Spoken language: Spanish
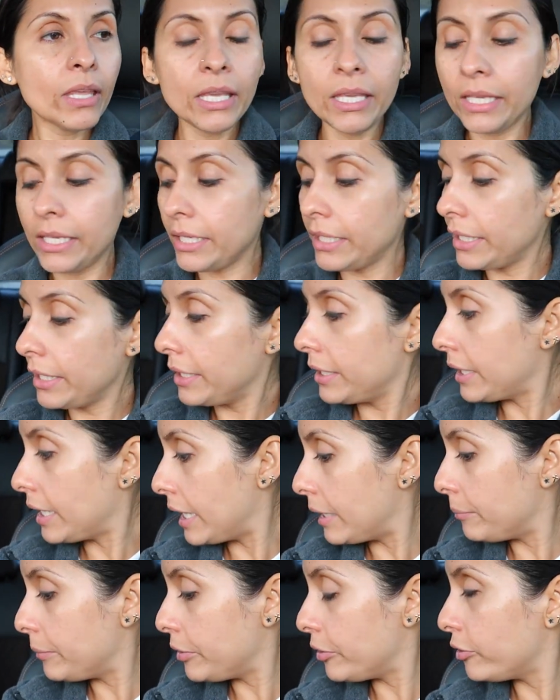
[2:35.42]
Y
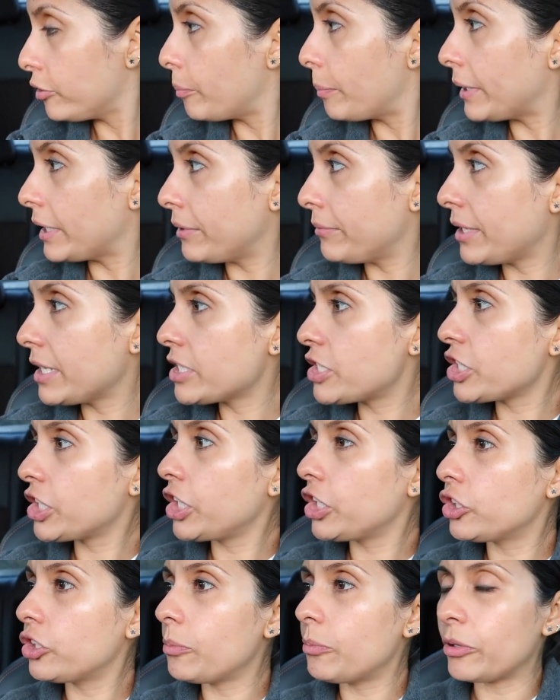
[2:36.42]
el mío lo pedí bien
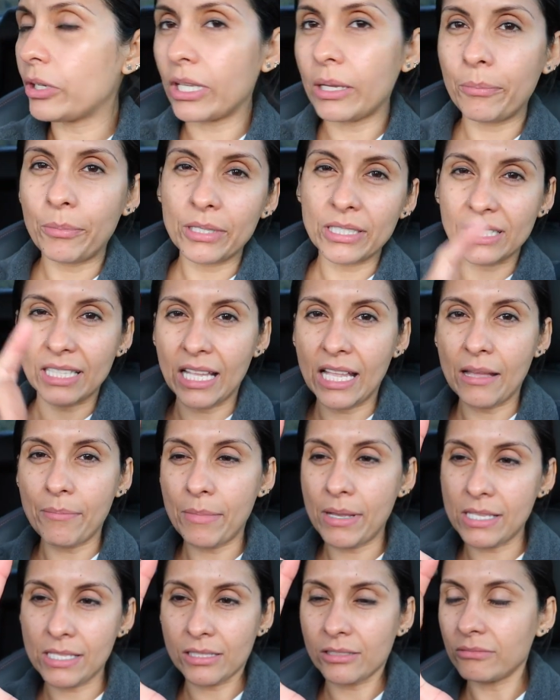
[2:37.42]
chiquito porque pues nada
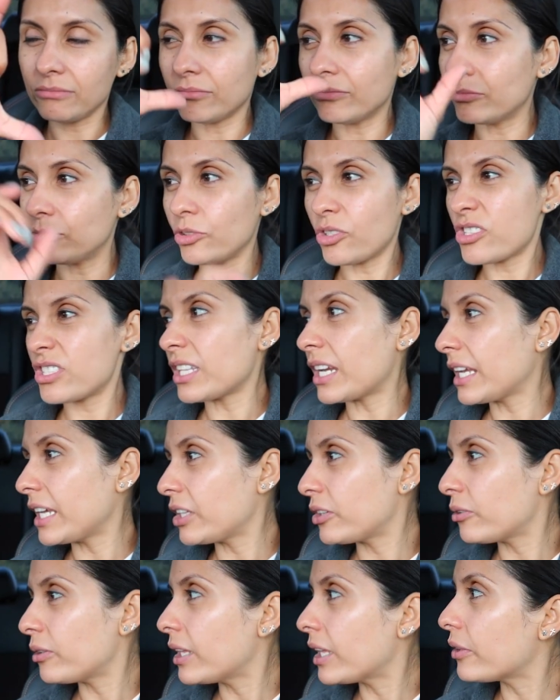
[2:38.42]
más unos
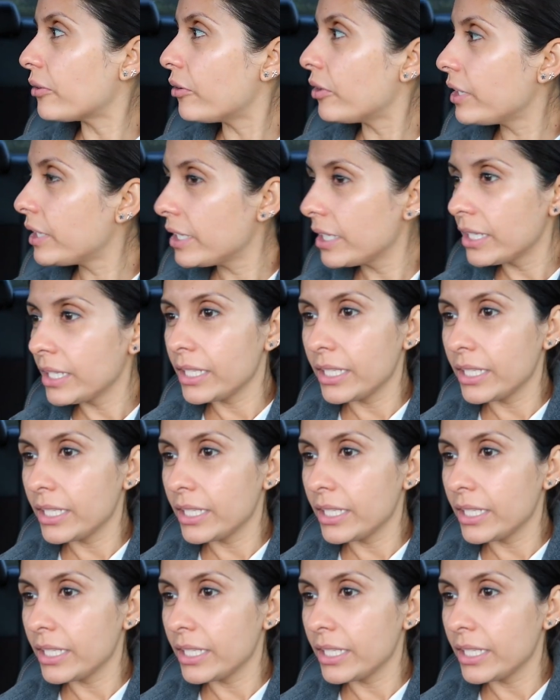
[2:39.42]
traguitos le doy.